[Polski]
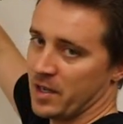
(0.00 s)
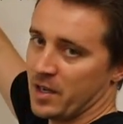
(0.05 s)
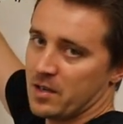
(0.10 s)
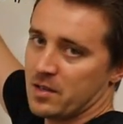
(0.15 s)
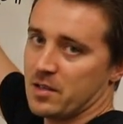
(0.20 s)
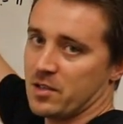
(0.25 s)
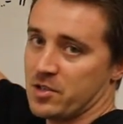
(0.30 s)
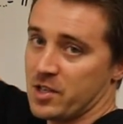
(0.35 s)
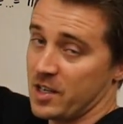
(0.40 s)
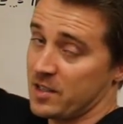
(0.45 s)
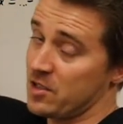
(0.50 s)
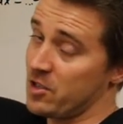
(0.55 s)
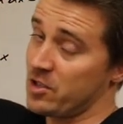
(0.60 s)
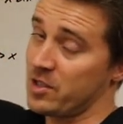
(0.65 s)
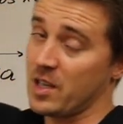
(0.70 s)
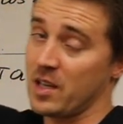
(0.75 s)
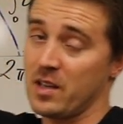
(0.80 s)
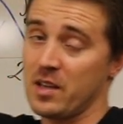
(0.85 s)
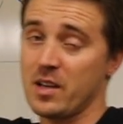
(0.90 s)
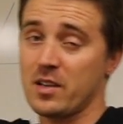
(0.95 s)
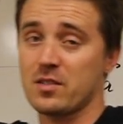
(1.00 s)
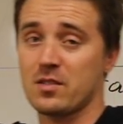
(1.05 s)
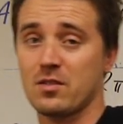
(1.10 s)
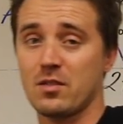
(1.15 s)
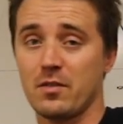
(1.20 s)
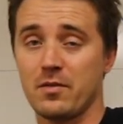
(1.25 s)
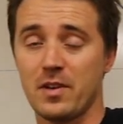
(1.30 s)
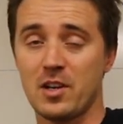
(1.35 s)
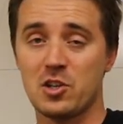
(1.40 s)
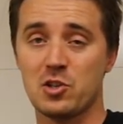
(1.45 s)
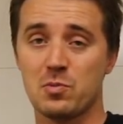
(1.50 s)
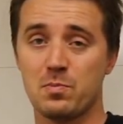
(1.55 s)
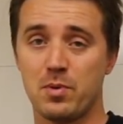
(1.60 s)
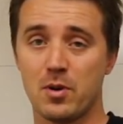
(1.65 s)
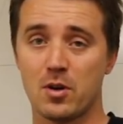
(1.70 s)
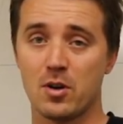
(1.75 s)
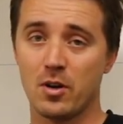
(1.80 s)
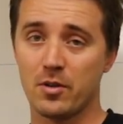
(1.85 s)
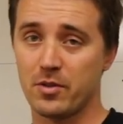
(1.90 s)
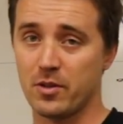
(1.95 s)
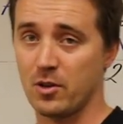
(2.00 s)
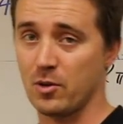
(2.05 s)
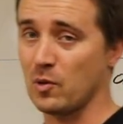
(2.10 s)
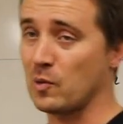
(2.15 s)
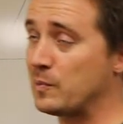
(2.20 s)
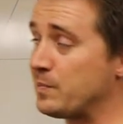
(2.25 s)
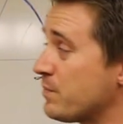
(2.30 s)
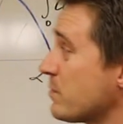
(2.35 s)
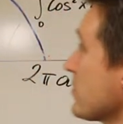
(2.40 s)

x, jeżeli chcesz dx, to weź pochodną.